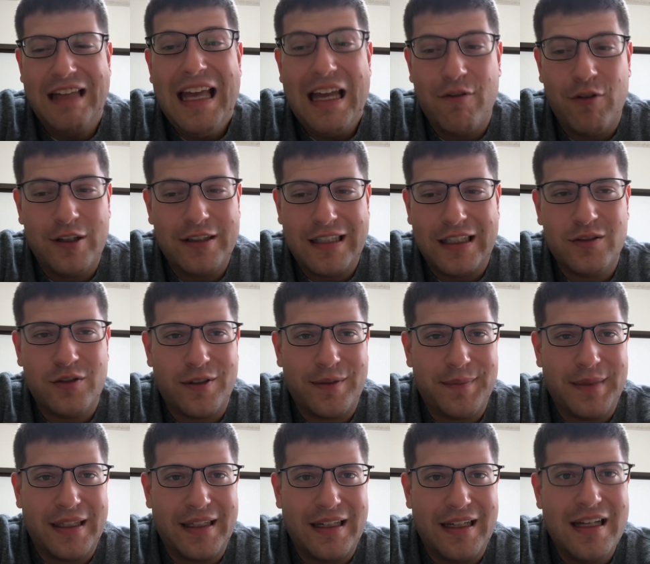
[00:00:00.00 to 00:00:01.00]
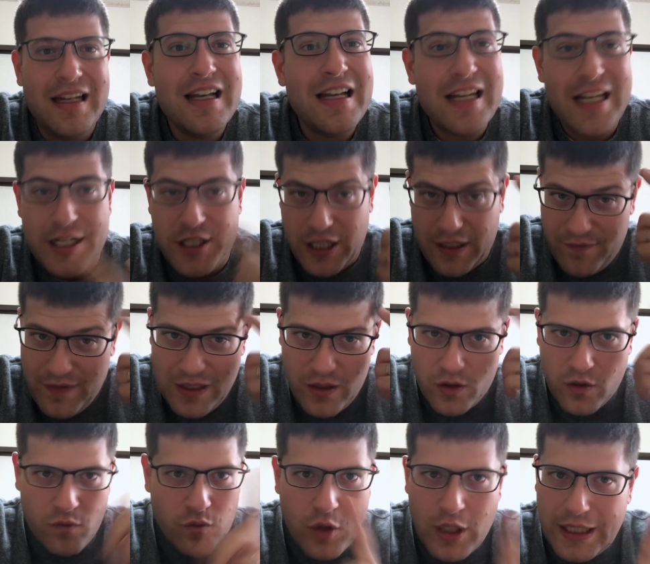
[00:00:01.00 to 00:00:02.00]
devo andare a dormire. Il cervello
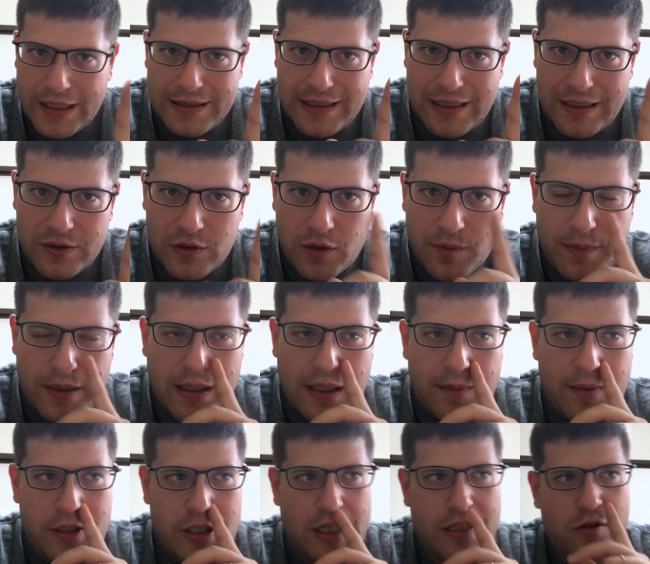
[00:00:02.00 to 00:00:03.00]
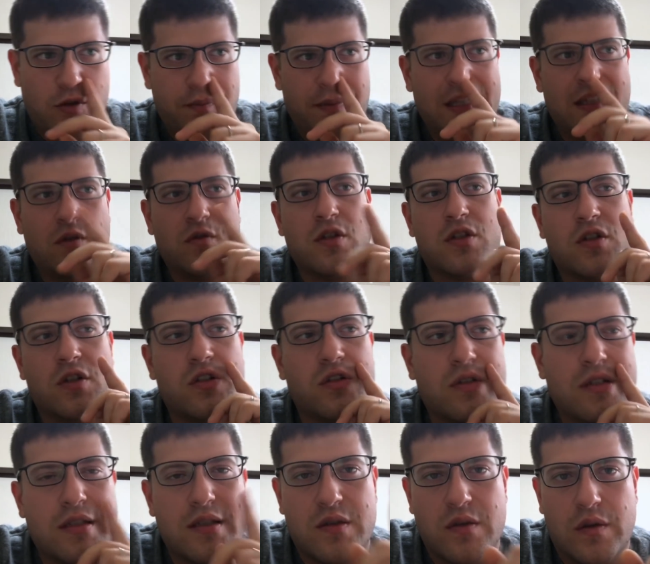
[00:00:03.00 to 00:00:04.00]
non vuole andare a dormire, cioè subendo un discorso
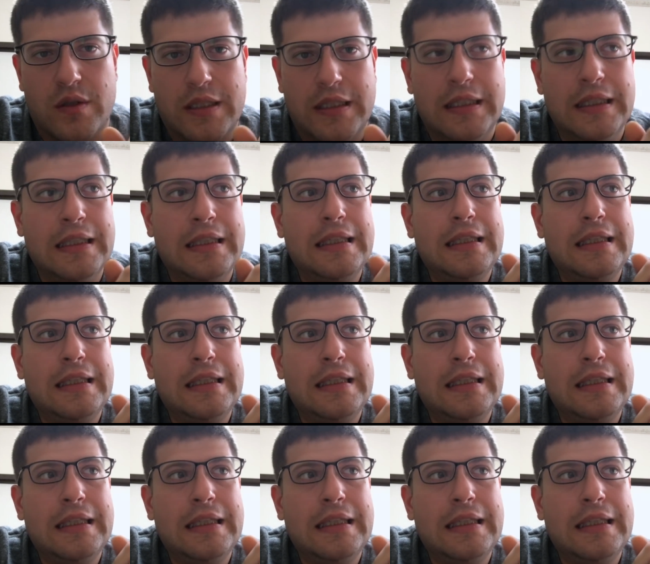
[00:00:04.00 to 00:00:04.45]
di insonnia.